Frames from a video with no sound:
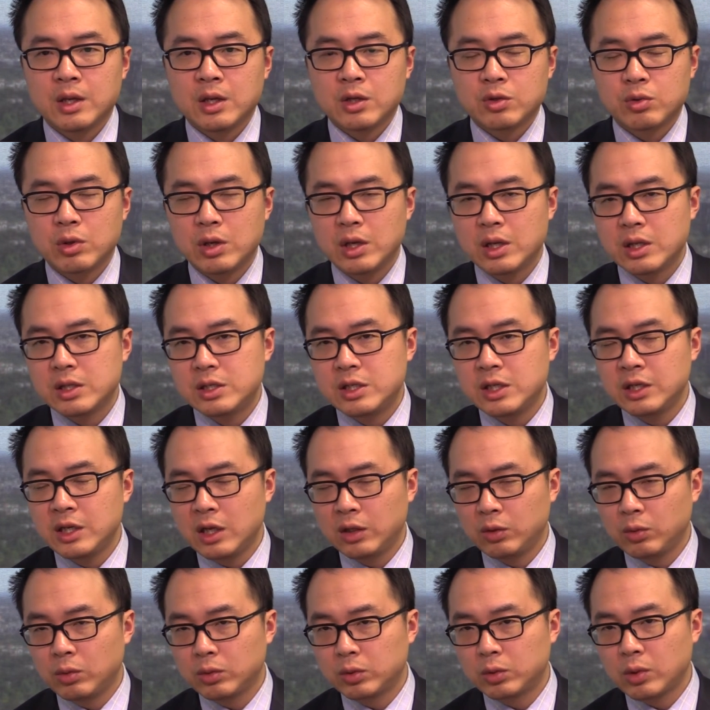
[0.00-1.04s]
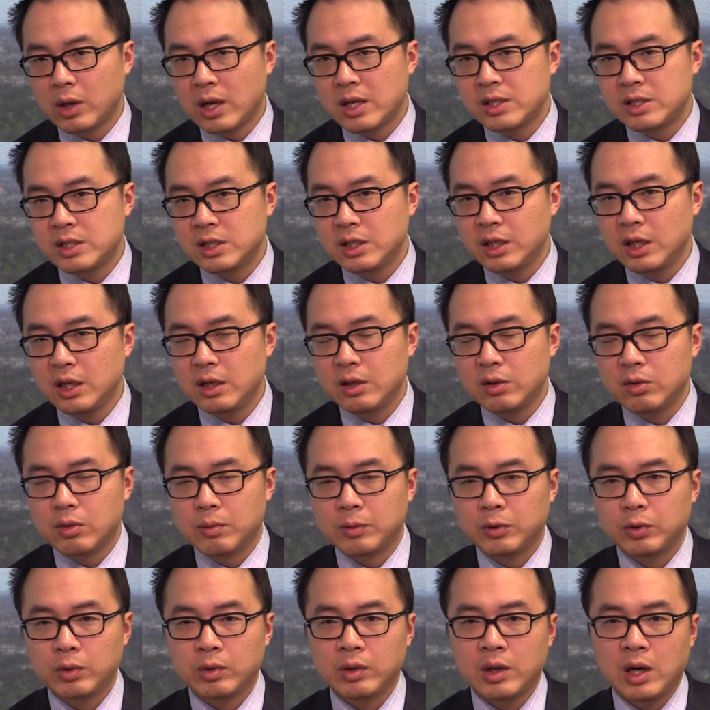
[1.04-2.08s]
所以今天短短期内，我
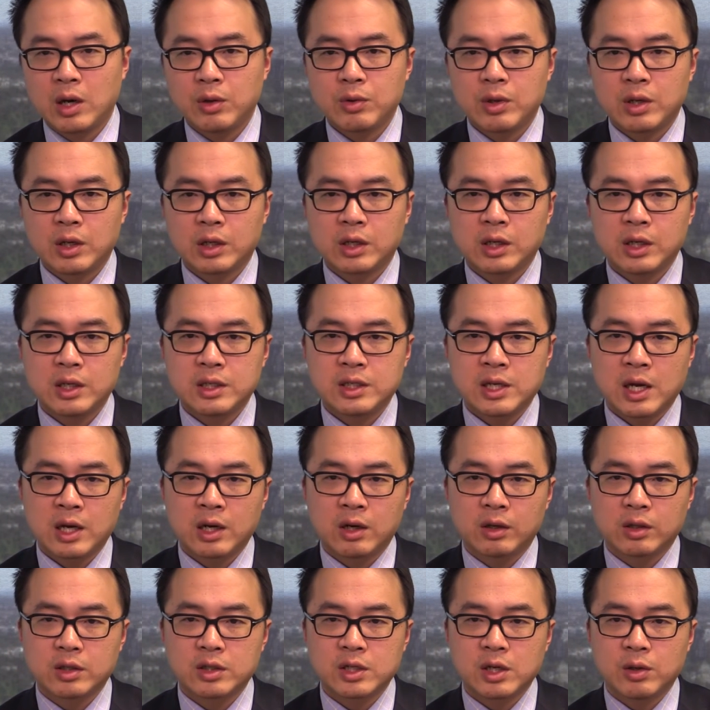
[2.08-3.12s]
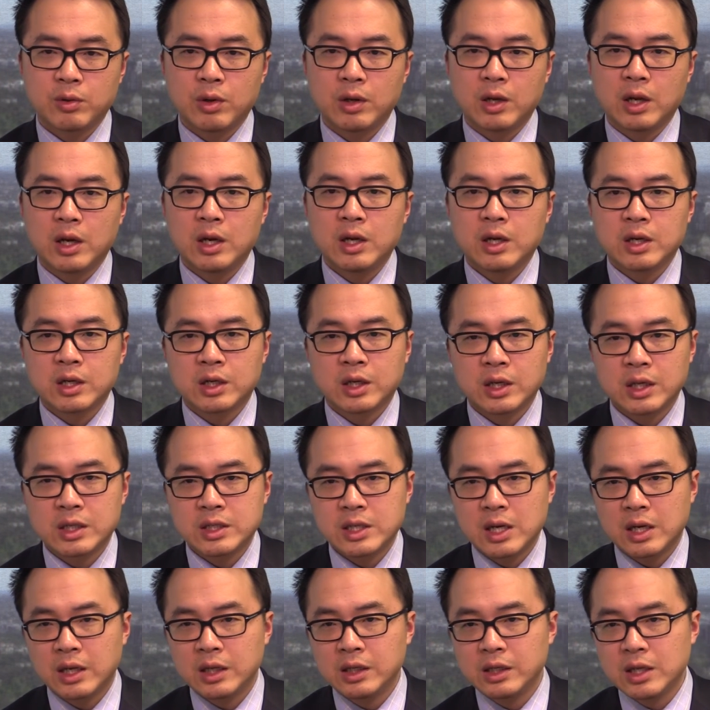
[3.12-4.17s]
们对于澳元呢可以参考的策略呢，可以
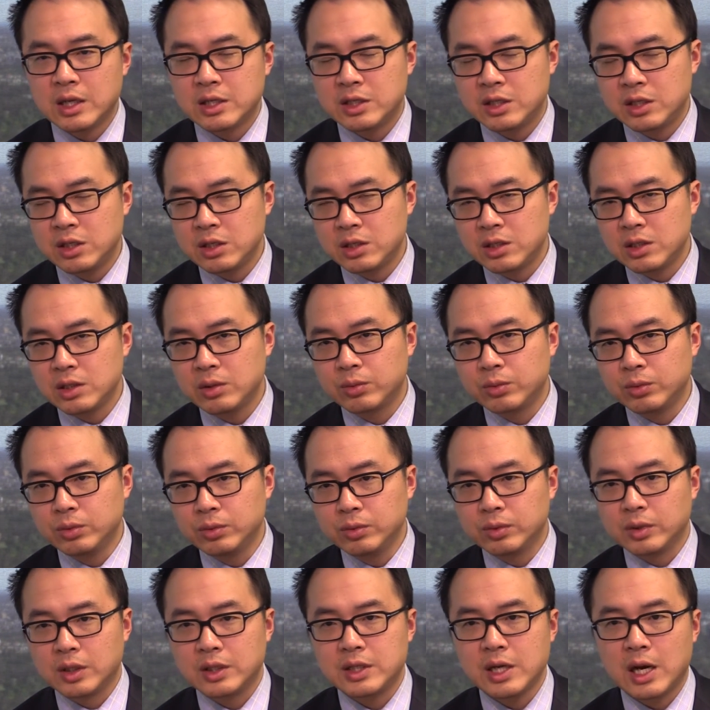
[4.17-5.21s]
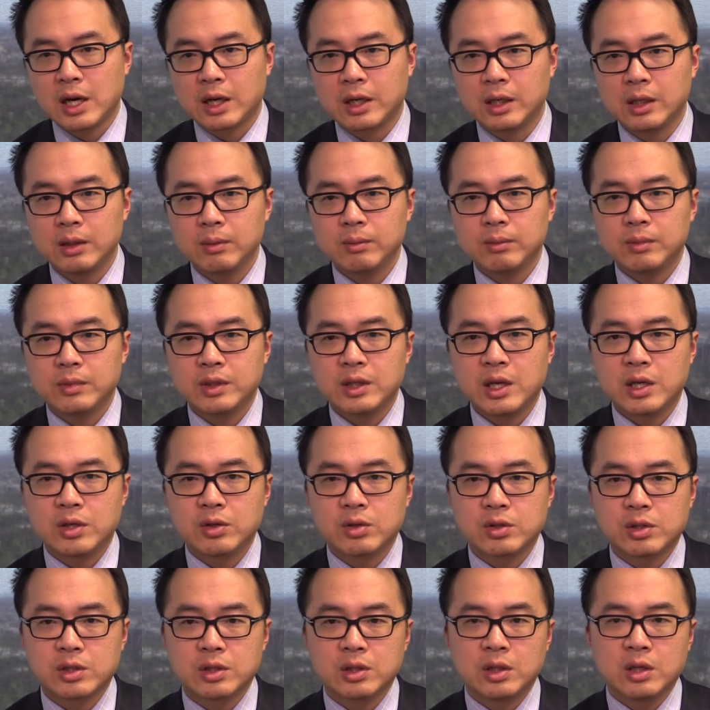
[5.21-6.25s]
在零点七四五五的价格，也
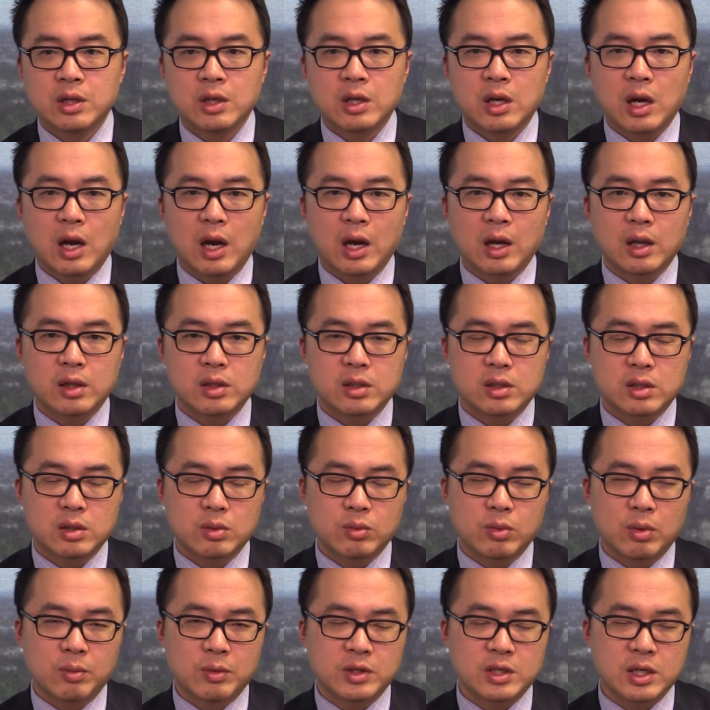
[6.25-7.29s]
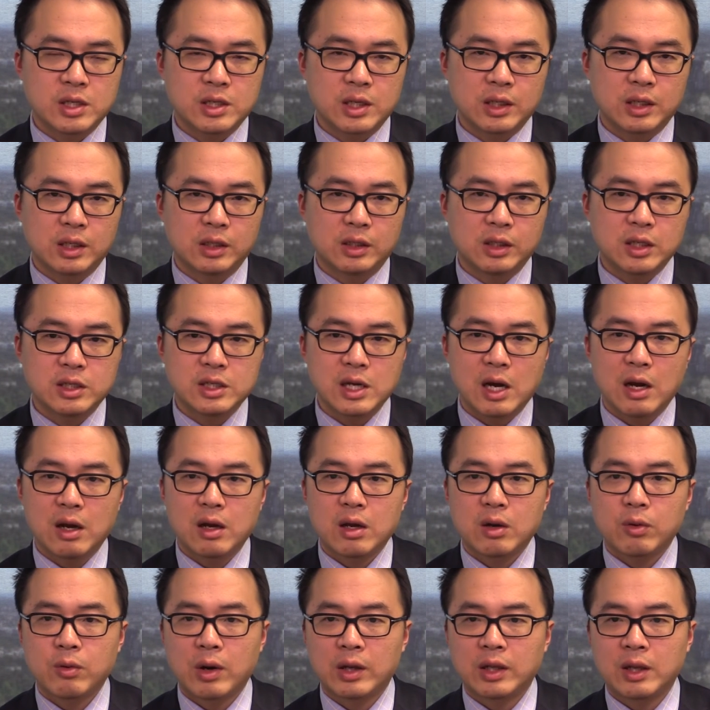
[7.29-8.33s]
就是啊我们现在的低价
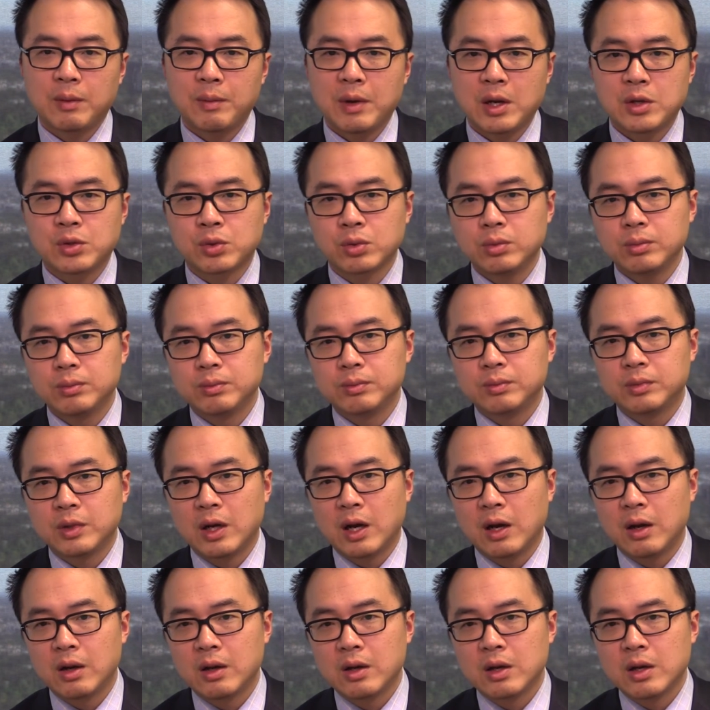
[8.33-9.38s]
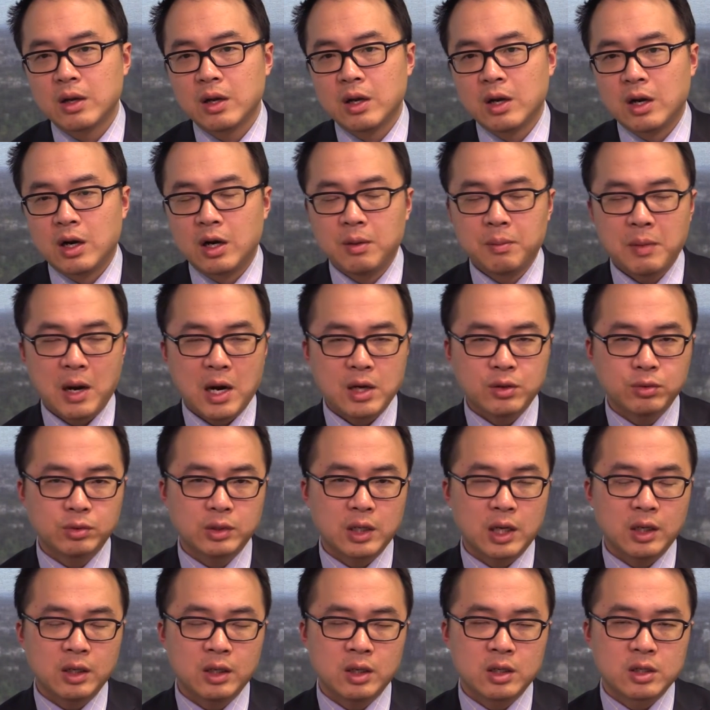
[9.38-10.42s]
挂单卖出啊，而买入
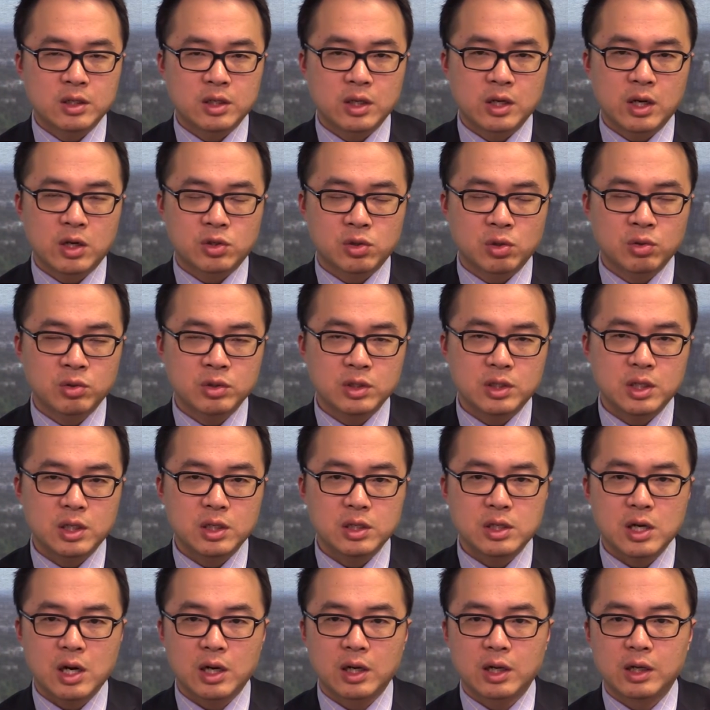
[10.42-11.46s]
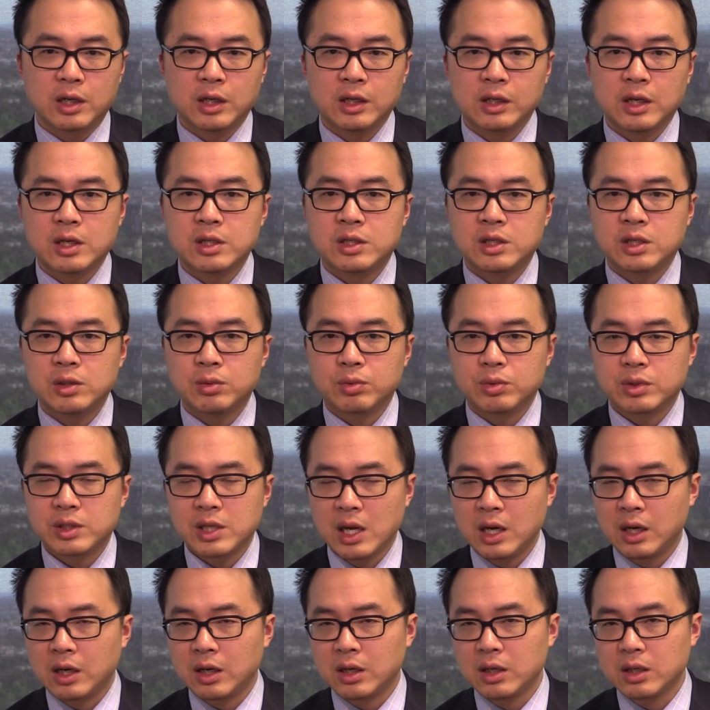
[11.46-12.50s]
单呢，则要重新上了零点七五
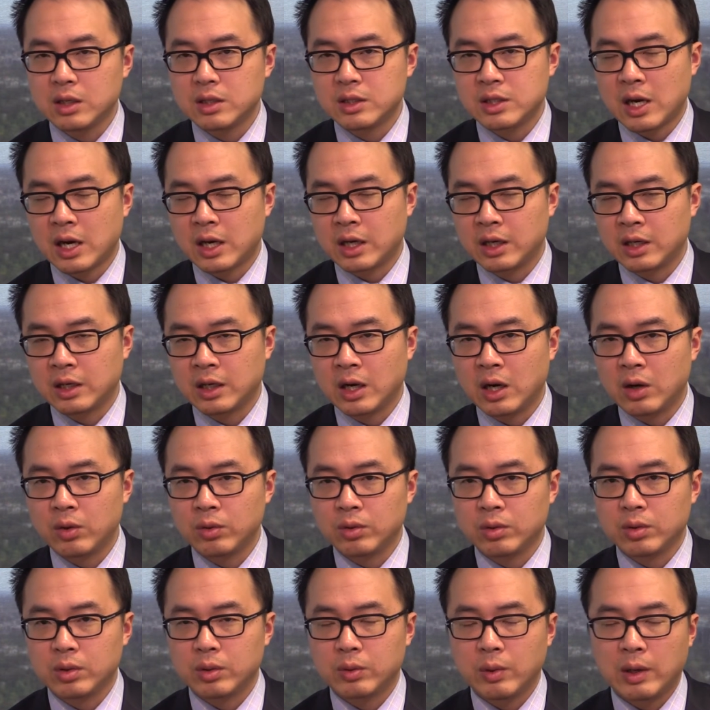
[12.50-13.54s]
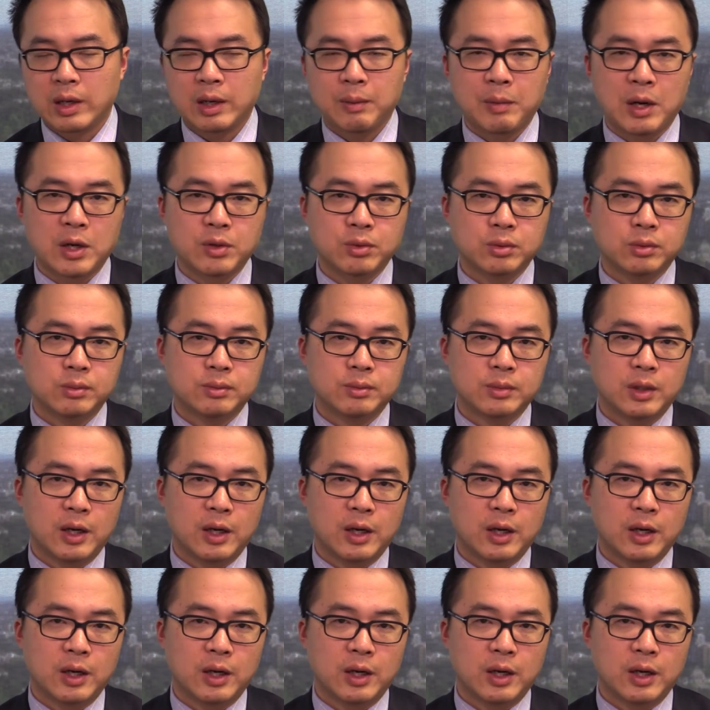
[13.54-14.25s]
三零才可以考虑挂单买入。